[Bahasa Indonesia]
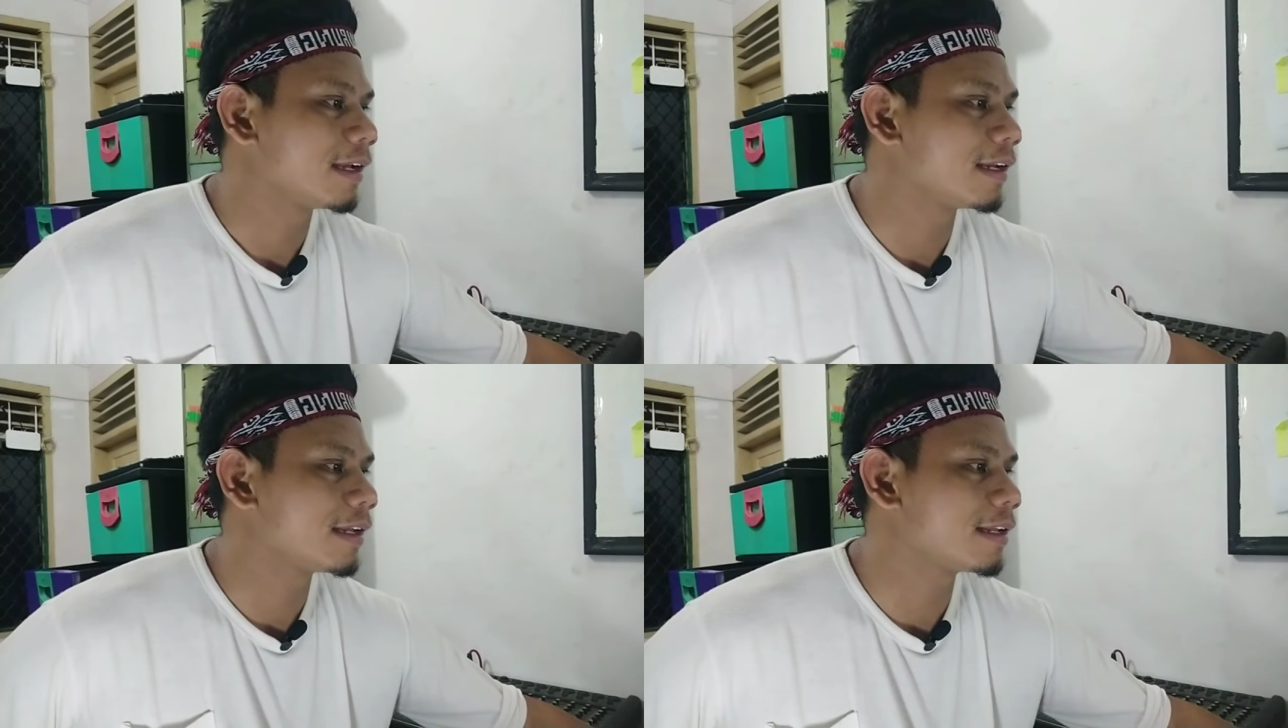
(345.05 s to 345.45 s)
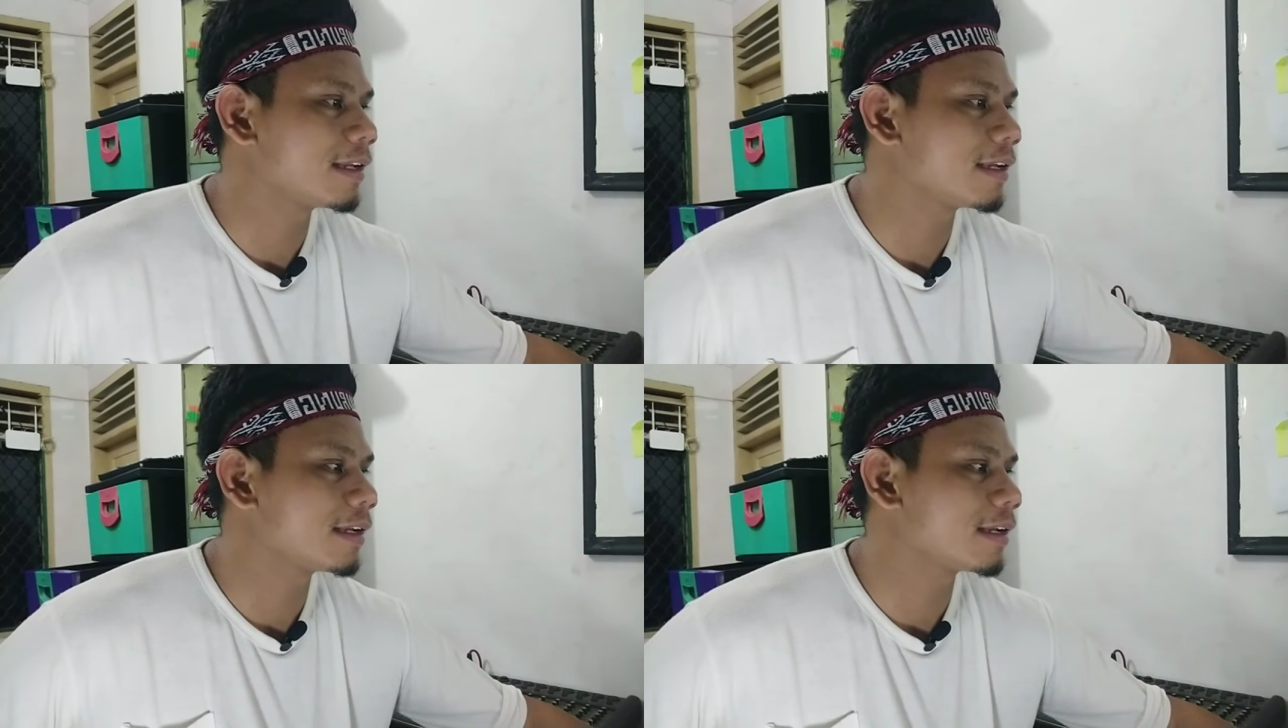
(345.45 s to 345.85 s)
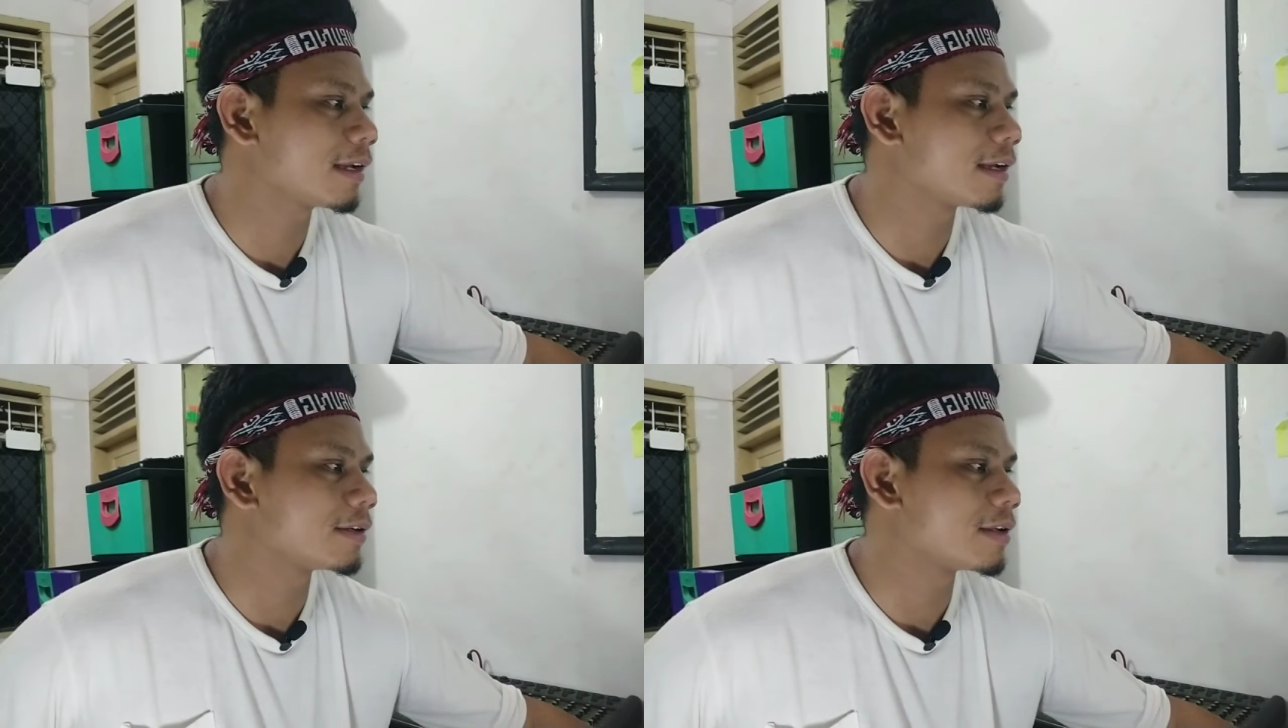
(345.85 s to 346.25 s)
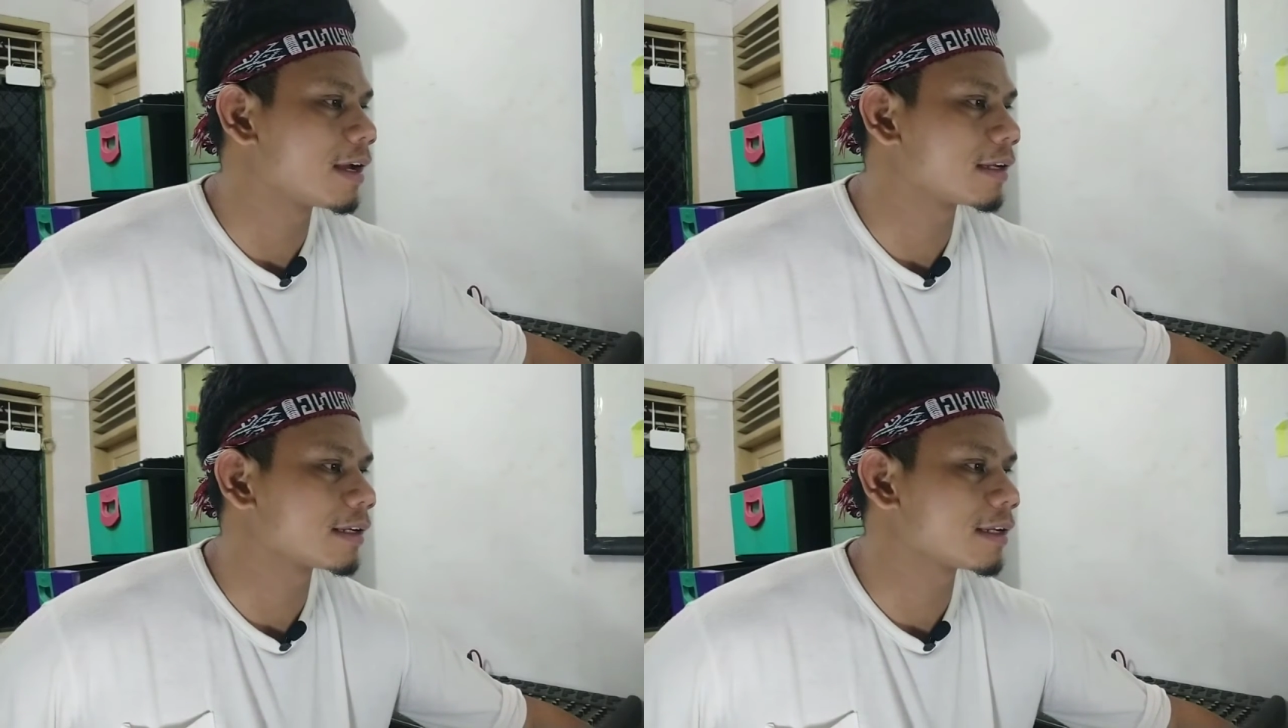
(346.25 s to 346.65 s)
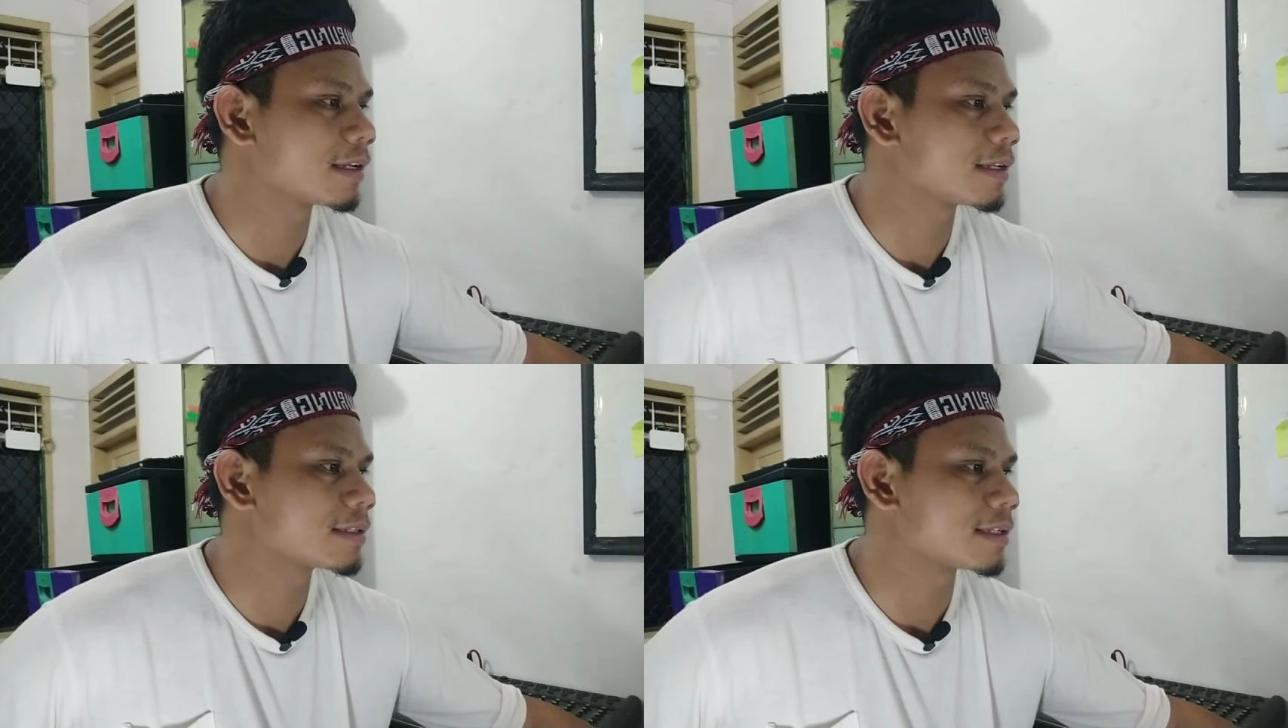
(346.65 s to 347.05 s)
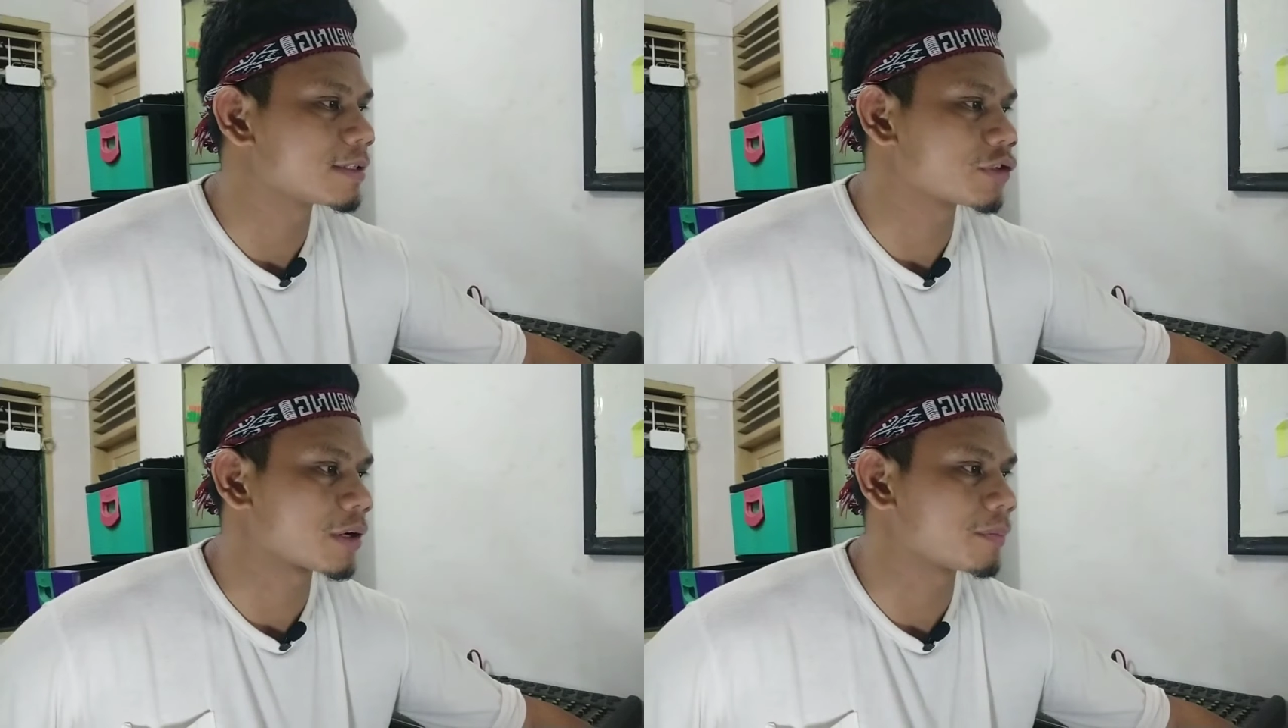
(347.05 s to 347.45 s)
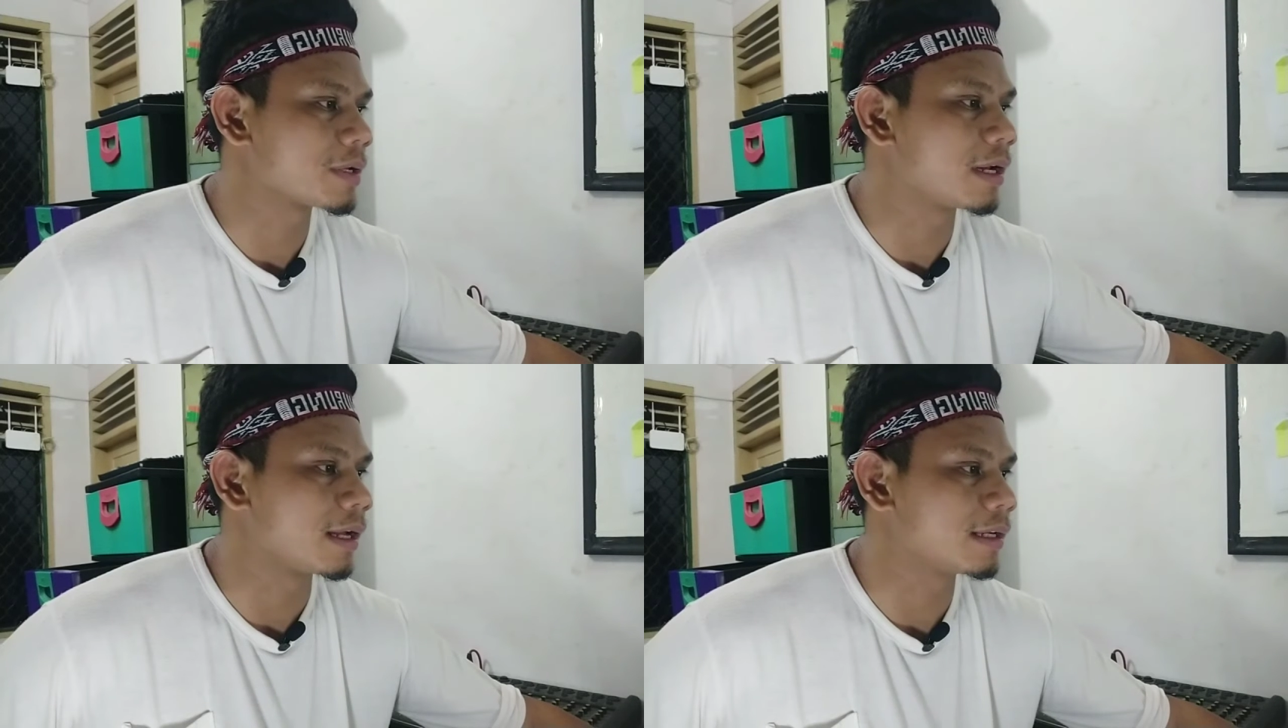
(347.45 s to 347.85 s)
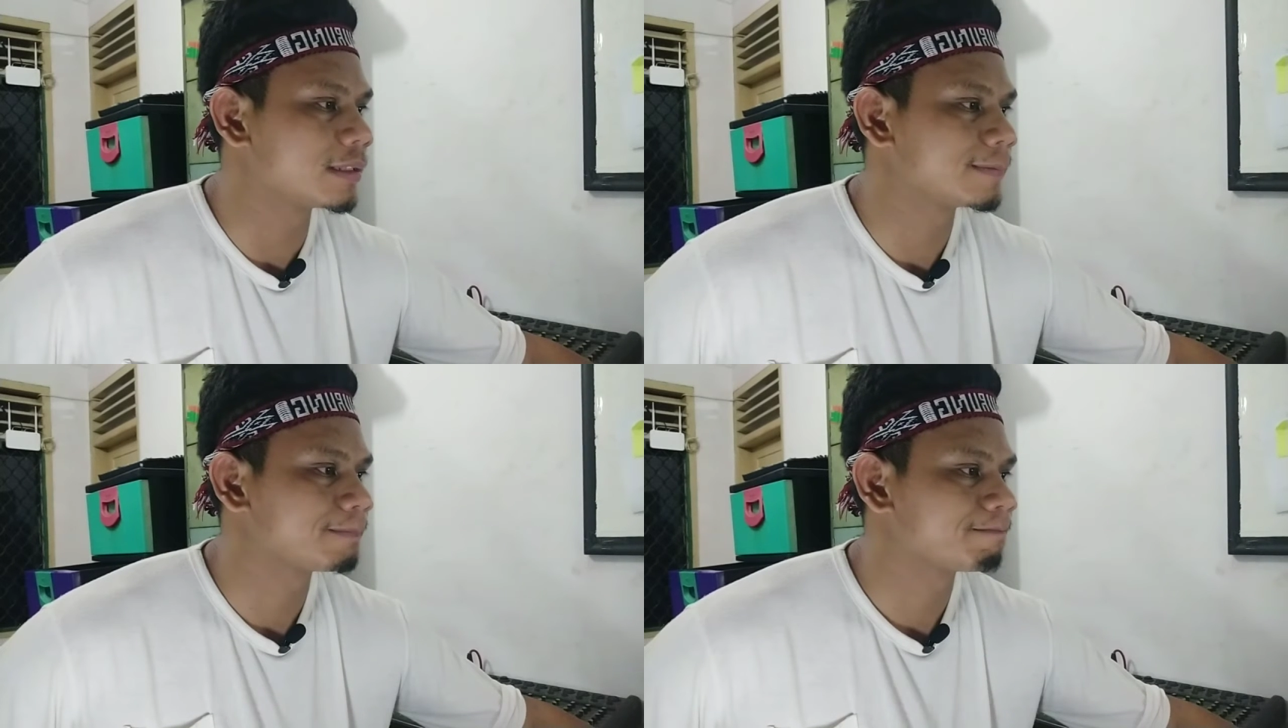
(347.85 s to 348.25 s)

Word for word: Ini dari si Sharmila.